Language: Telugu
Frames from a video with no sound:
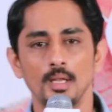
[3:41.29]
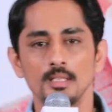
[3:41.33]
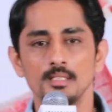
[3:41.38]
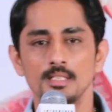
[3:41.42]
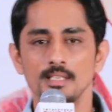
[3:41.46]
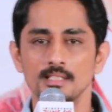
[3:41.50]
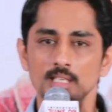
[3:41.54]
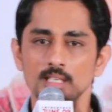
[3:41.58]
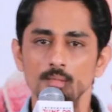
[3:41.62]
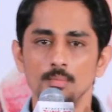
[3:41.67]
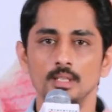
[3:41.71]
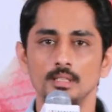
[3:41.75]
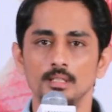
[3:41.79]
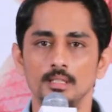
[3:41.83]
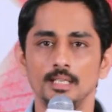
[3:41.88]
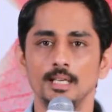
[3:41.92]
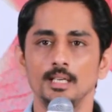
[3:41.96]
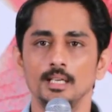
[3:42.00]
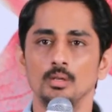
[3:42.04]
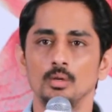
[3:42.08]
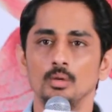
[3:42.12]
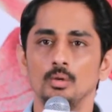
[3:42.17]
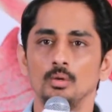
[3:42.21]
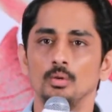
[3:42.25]
మంచి సినిమా
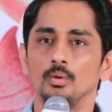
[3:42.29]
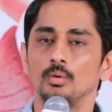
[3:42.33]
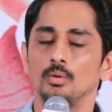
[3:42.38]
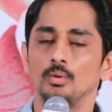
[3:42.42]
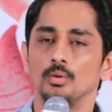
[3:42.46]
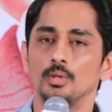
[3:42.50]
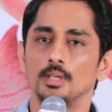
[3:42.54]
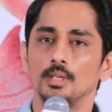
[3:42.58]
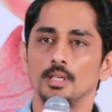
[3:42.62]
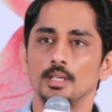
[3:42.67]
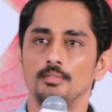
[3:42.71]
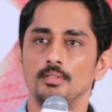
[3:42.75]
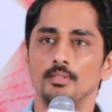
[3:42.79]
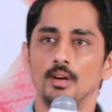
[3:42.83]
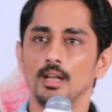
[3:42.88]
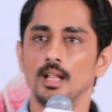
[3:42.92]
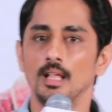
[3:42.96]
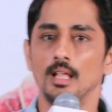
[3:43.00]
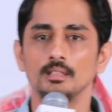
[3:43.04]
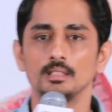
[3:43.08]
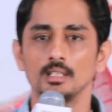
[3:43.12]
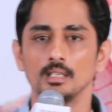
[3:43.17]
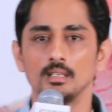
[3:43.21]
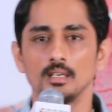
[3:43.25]
తీయడం ఇవాళ
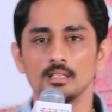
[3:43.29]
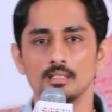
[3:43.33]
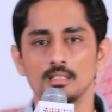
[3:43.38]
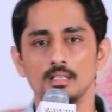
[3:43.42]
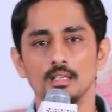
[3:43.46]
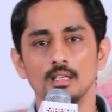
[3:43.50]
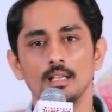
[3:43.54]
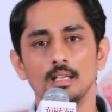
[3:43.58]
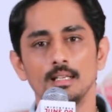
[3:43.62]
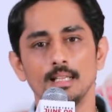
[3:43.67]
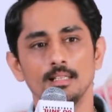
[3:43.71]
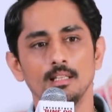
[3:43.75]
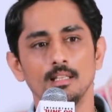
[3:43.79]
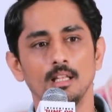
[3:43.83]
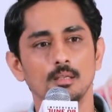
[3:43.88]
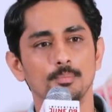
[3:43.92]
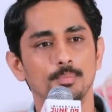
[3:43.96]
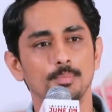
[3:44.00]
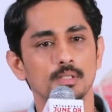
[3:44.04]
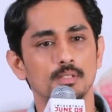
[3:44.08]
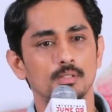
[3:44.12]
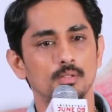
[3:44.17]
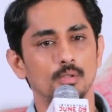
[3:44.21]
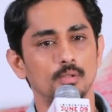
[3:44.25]
అంత కష్టంగా
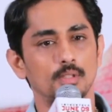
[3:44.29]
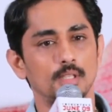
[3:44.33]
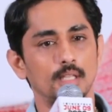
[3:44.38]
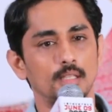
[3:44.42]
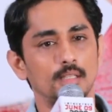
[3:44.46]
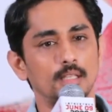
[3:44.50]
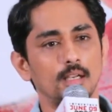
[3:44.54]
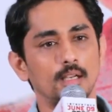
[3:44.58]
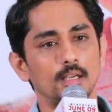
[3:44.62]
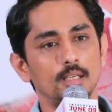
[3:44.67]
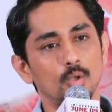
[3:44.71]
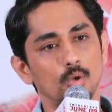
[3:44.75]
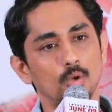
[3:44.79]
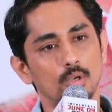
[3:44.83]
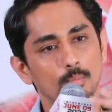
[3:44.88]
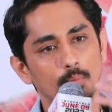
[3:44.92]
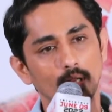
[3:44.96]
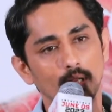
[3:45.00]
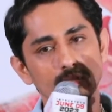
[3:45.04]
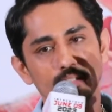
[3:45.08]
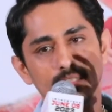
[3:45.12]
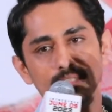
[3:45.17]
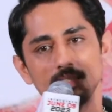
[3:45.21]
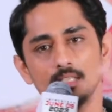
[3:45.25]
లేదనిపిస్తుంది ఎందుకంటే ఒక
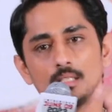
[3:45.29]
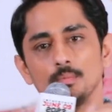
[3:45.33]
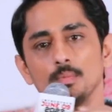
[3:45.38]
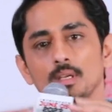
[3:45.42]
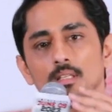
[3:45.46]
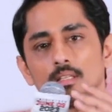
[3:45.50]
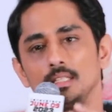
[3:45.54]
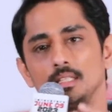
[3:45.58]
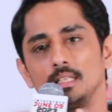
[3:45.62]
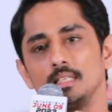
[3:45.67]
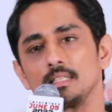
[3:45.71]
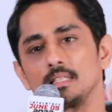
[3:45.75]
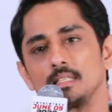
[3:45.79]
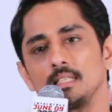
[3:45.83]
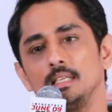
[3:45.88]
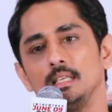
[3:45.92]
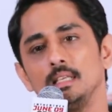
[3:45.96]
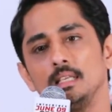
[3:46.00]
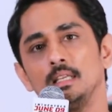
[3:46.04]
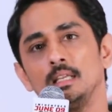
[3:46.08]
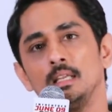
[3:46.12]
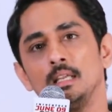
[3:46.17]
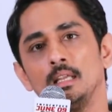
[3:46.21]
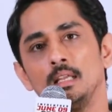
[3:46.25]
మంచి సినిమా తీసి
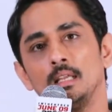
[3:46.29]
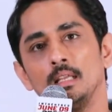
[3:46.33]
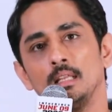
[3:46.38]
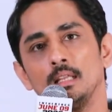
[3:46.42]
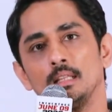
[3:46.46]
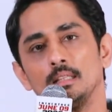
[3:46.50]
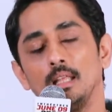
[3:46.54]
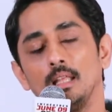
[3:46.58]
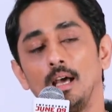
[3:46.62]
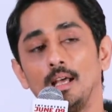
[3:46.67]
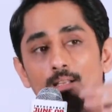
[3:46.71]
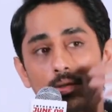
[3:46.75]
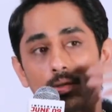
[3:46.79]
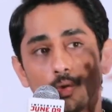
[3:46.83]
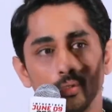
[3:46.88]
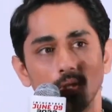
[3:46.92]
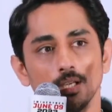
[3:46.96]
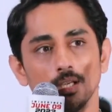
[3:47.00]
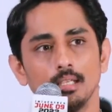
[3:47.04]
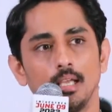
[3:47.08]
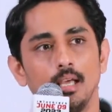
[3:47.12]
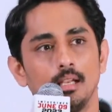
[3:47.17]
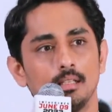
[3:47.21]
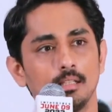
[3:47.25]
దానికి ఉన్న
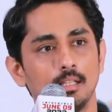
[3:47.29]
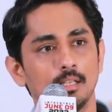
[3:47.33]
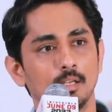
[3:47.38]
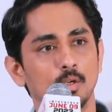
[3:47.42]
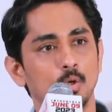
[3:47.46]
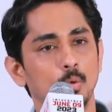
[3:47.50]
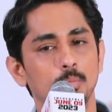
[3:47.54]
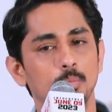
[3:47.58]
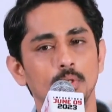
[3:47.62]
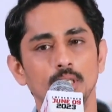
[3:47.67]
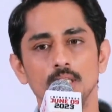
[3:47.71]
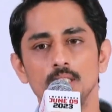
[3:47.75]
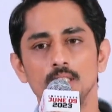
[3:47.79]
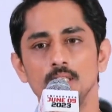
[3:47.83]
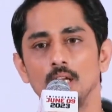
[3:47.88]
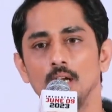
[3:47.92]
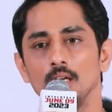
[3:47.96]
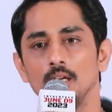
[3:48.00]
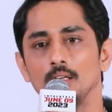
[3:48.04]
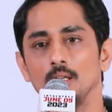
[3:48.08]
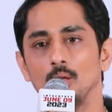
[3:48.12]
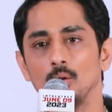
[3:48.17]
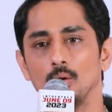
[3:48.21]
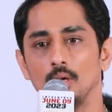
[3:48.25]
టార్గెట్ గ్రూప్ టీజీ
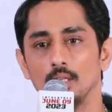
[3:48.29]
అంటాం